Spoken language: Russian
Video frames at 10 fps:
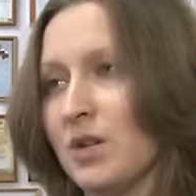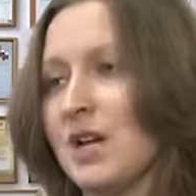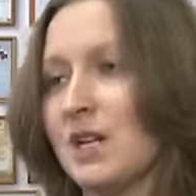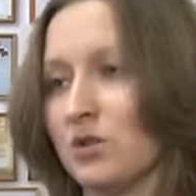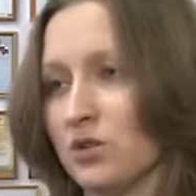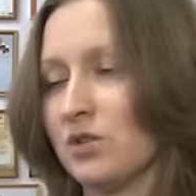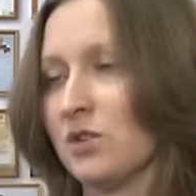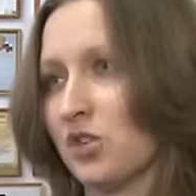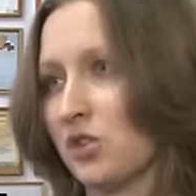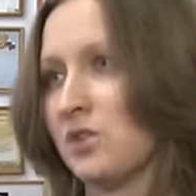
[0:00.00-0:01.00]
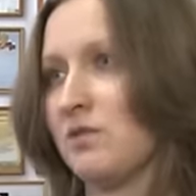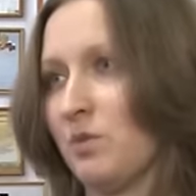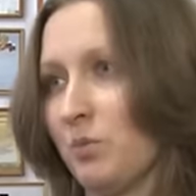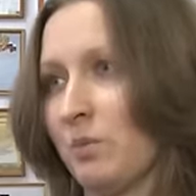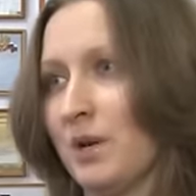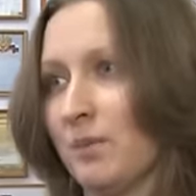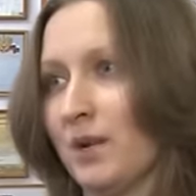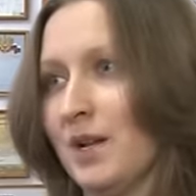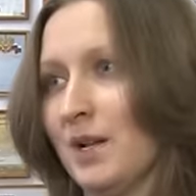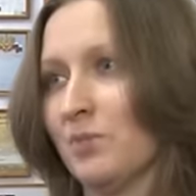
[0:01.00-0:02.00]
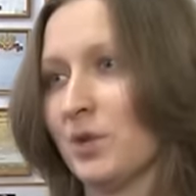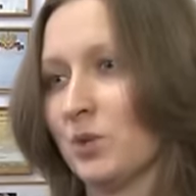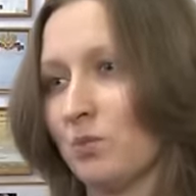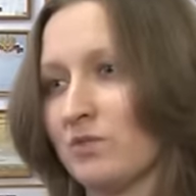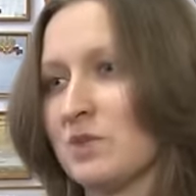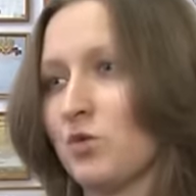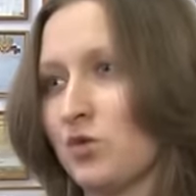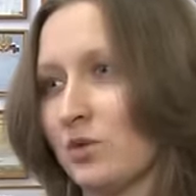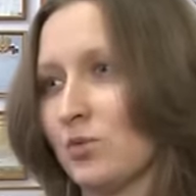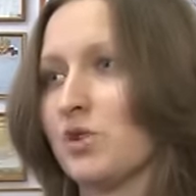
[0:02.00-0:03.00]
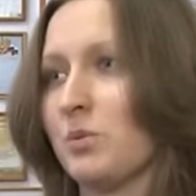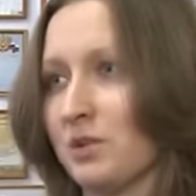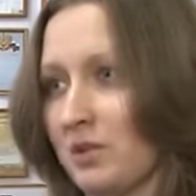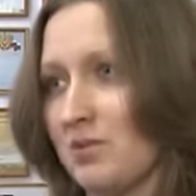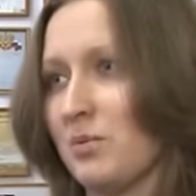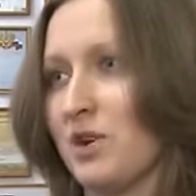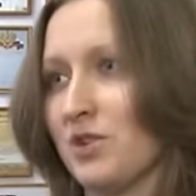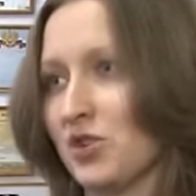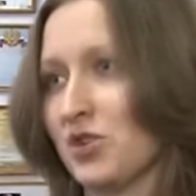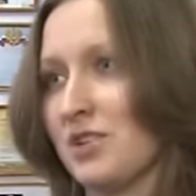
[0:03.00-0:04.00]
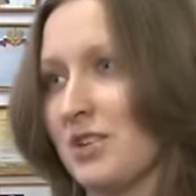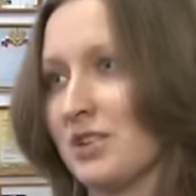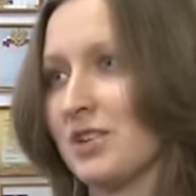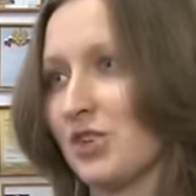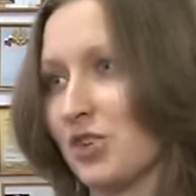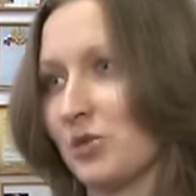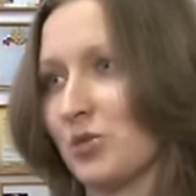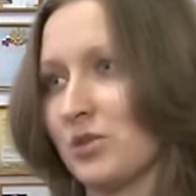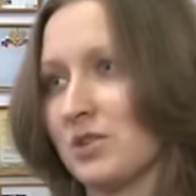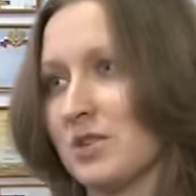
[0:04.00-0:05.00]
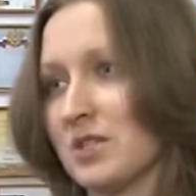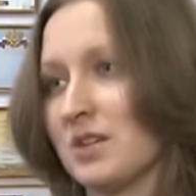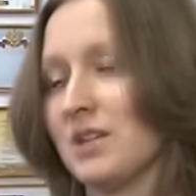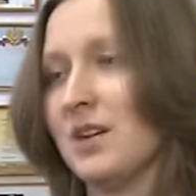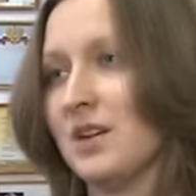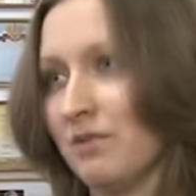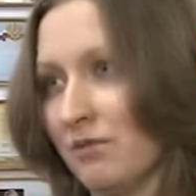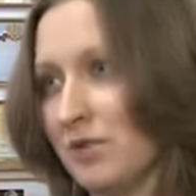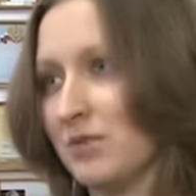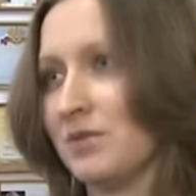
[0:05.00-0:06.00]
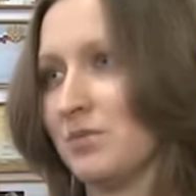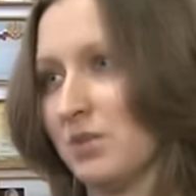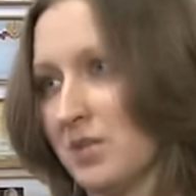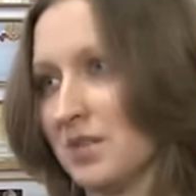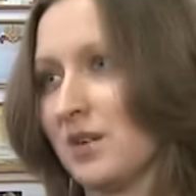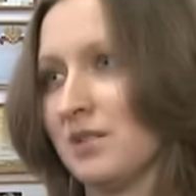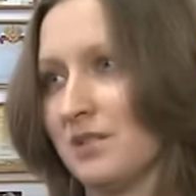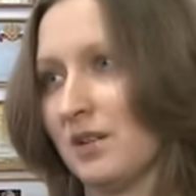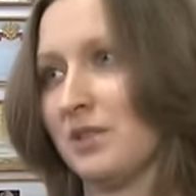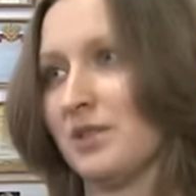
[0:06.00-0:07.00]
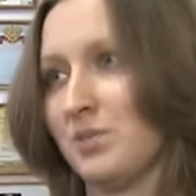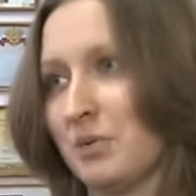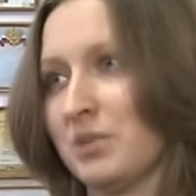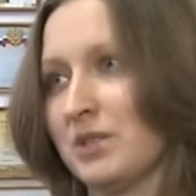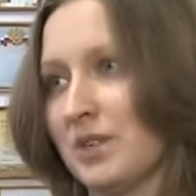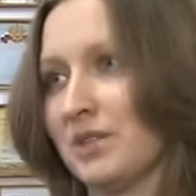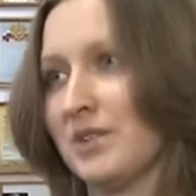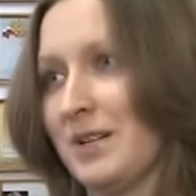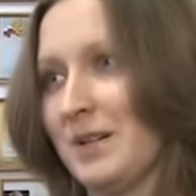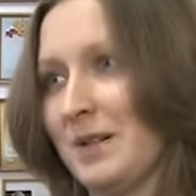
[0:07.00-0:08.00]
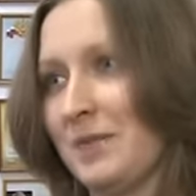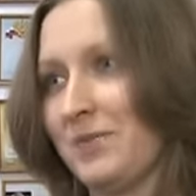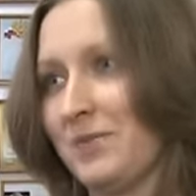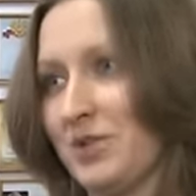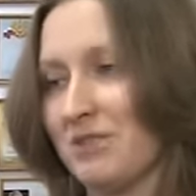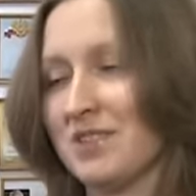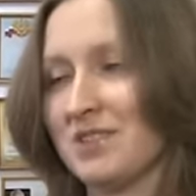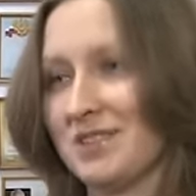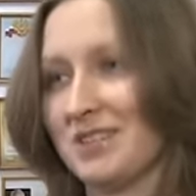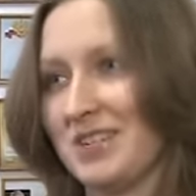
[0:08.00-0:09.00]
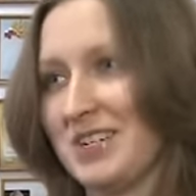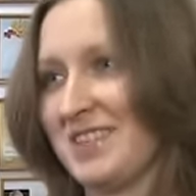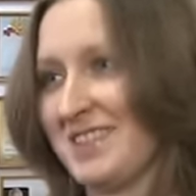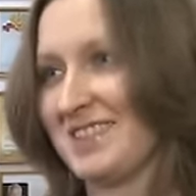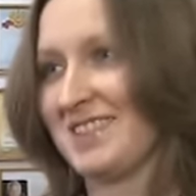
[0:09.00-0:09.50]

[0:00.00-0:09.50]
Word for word: То есть это каждодневная проблема. Поэтому, возможно, нужно обратить внимание жителей и горожан города, если видят, пресекать данные попытки неизвестных лиц.